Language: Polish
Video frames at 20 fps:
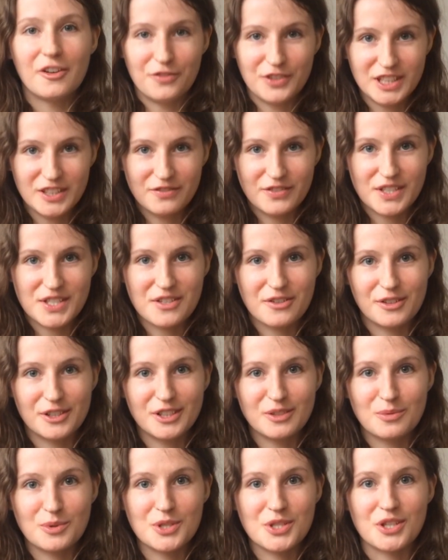Witam Was w
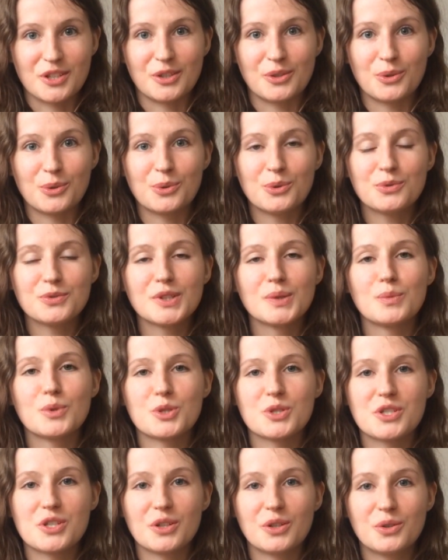kolejnym odcinku. W tym
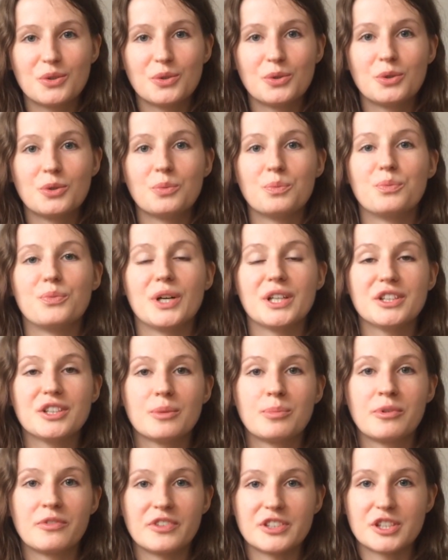odcinku będę
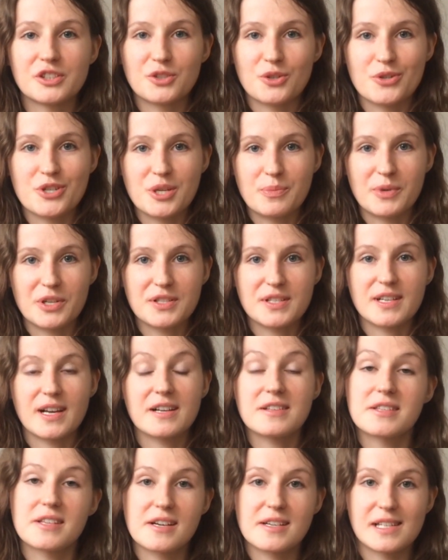opowiadać o szczepionce
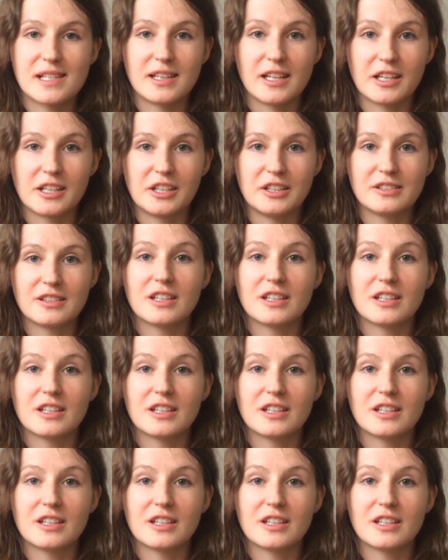AstraZeneca.